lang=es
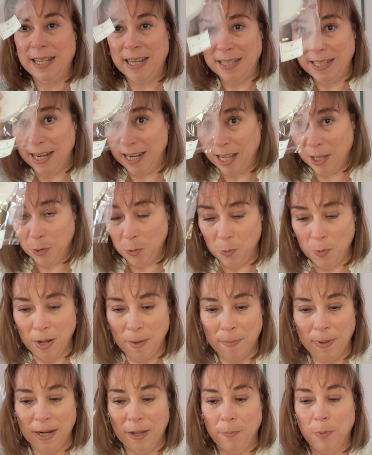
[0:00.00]
que he sacado
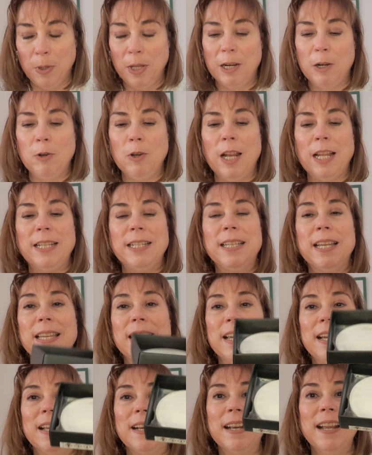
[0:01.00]
una para poderla
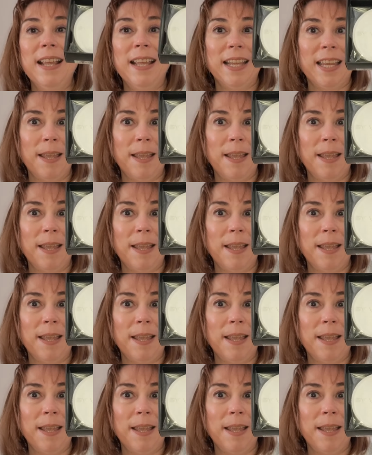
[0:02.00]
enseñar,